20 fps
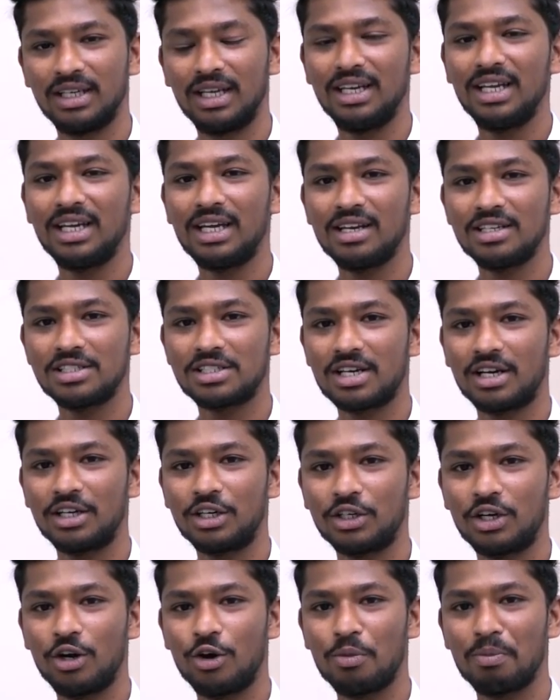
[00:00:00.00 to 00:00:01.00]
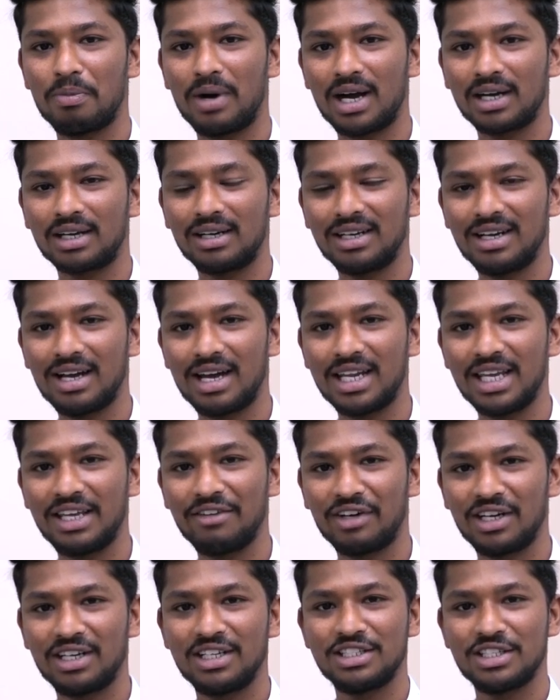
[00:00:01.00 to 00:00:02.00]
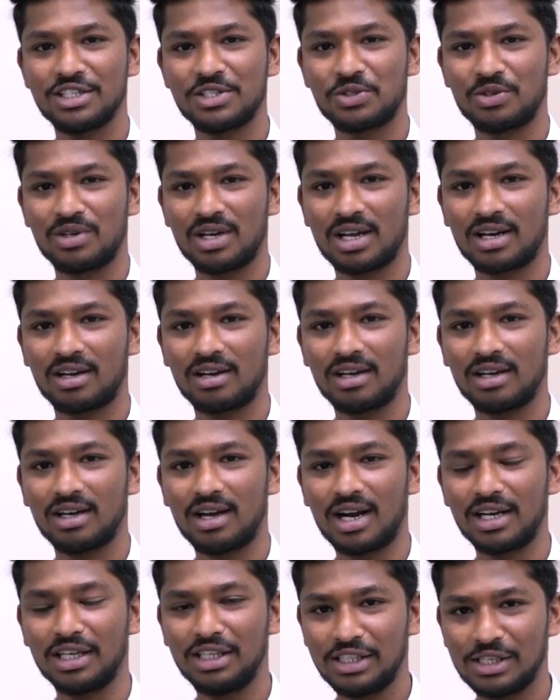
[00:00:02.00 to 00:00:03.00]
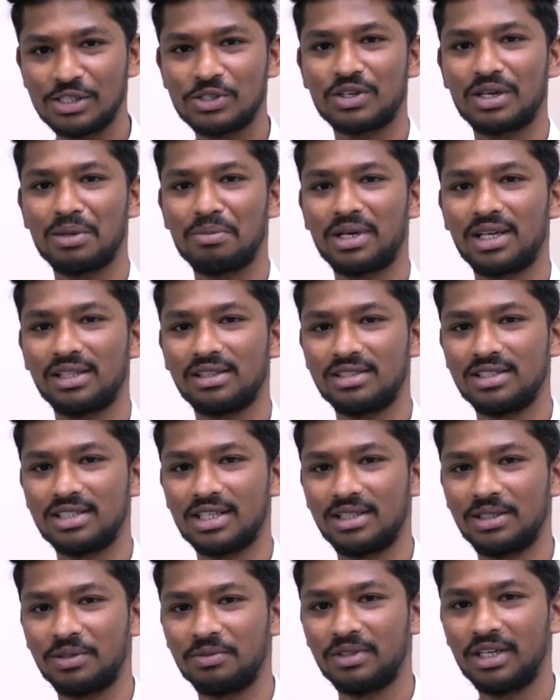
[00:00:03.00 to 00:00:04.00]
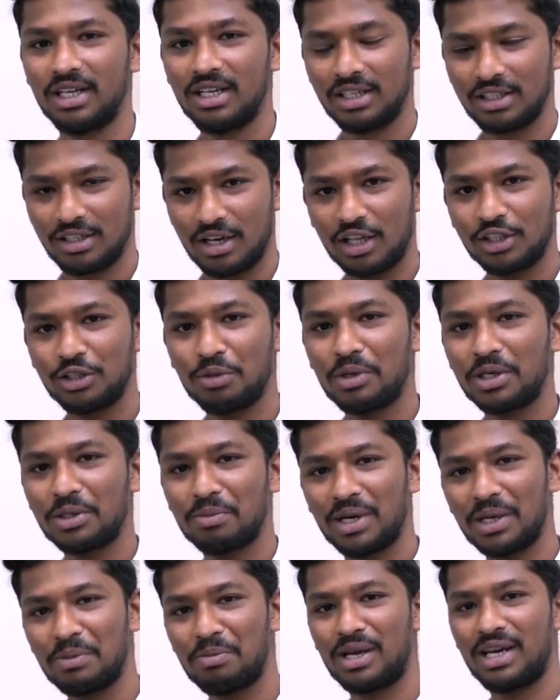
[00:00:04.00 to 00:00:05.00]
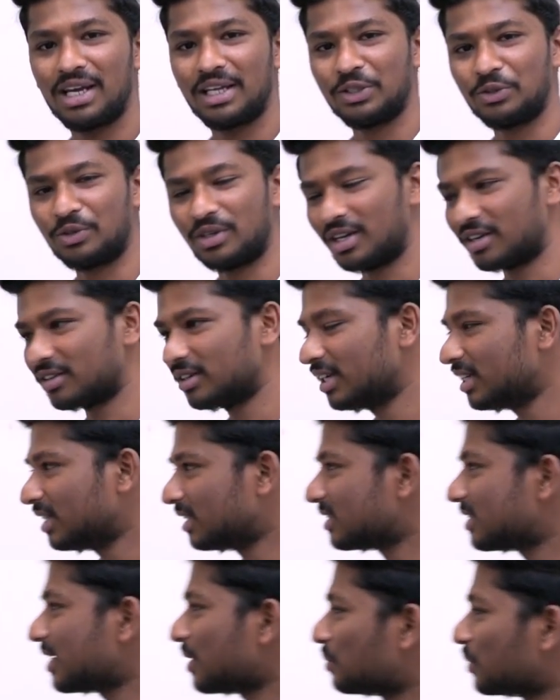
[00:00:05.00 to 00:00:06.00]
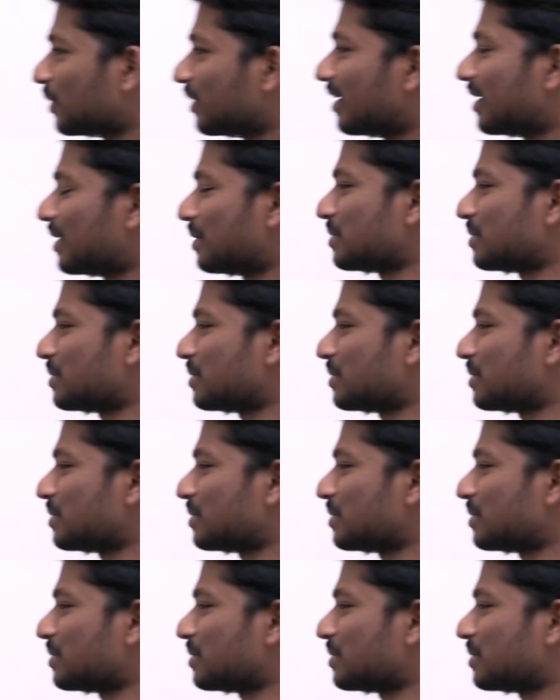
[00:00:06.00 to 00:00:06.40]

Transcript: ఎన్నికల స్టంట్లో భాగంగానే ఇవన్నీ చేస్తున్నారా అడిగి తెలుసుకునే ప్రయత్నం చేద్దాం నాతో పాటు మహిపాల్ యాదవ్ ఉన్నారు సార్ ముందుగా